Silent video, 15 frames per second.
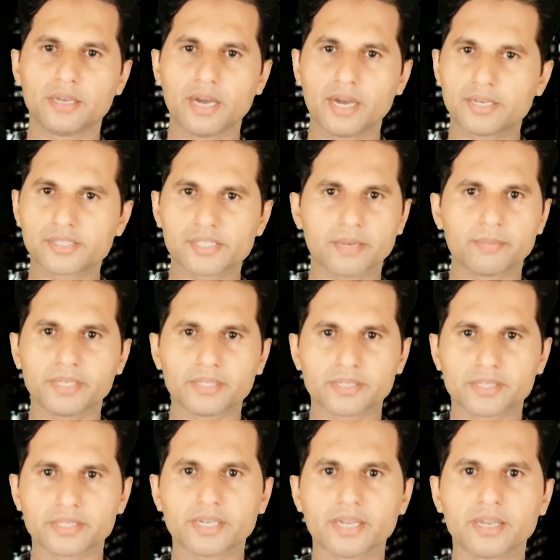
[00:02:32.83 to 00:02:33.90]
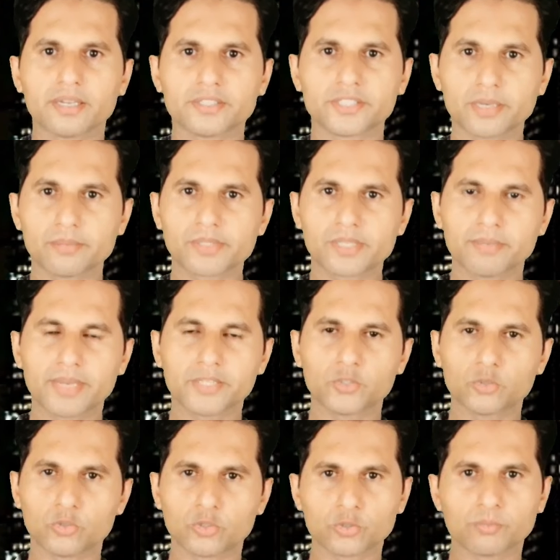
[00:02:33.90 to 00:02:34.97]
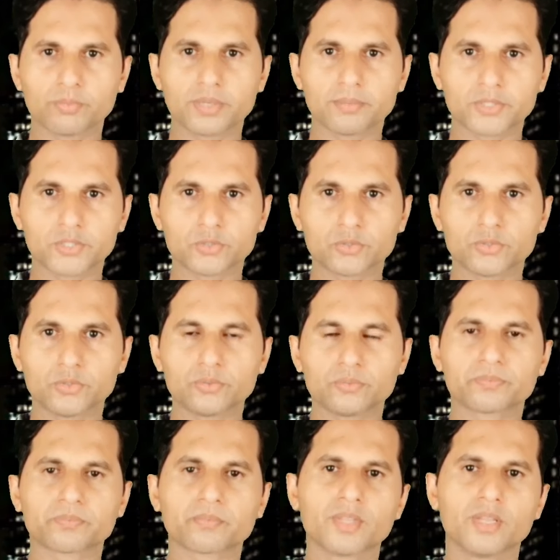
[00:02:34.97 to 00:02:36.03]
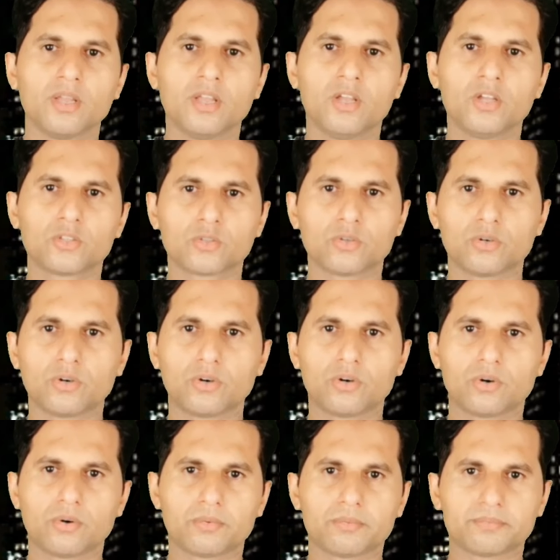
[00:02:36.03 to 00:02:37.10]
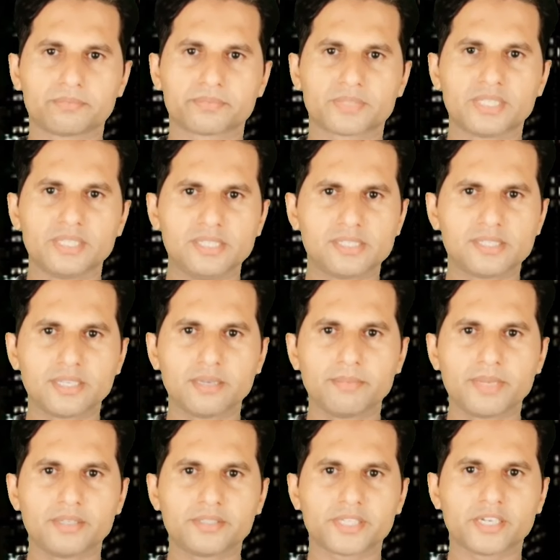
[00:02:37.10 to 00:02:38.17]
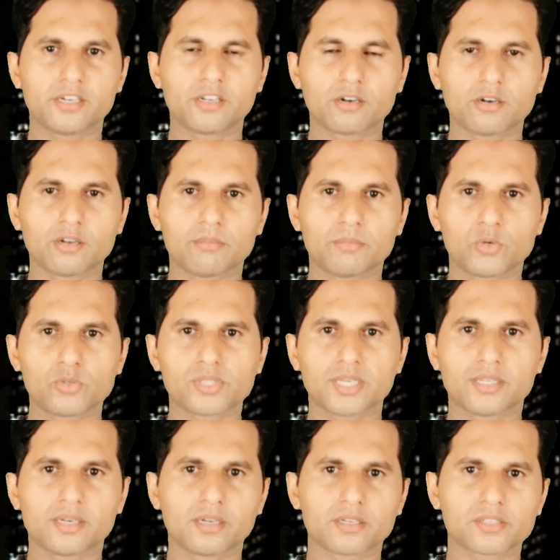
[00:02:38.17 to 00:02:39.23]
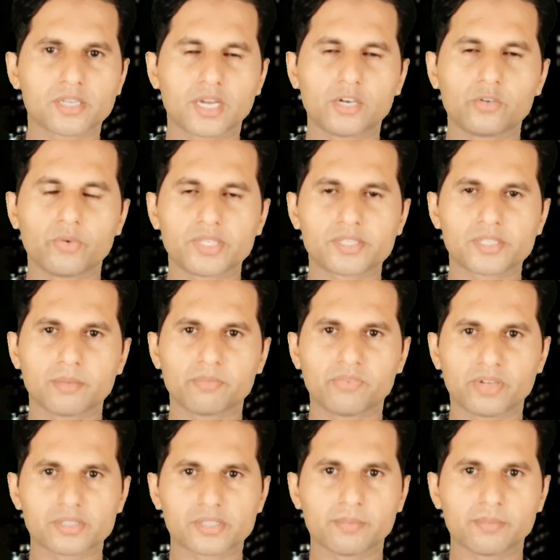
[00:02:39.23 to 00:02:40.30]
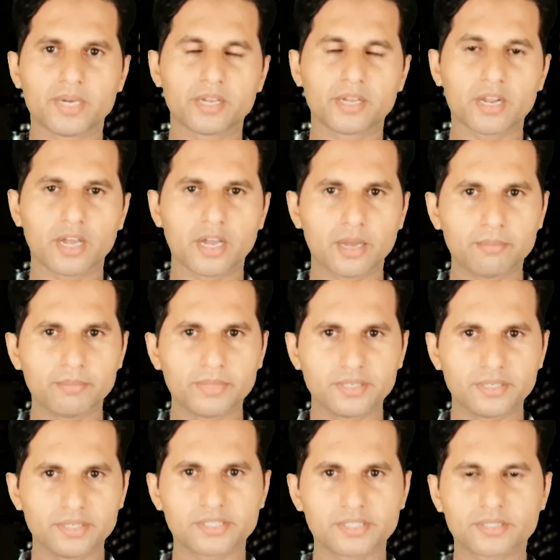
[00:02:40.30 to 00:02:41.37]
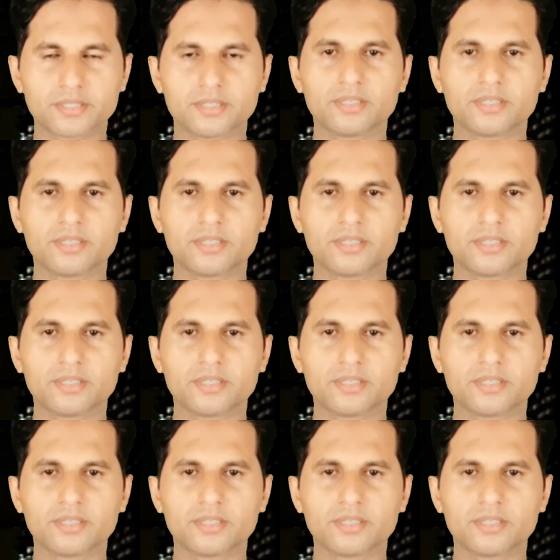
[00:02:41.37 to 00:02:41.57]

अनसब नहीं किया है जब से मैं यूट्यूब पे मौजूद हूँ तो इससे मेरे चैनल को ना बहुत ज़्यादा नुकसान हुआ है सब फर सब अगर आप भी इस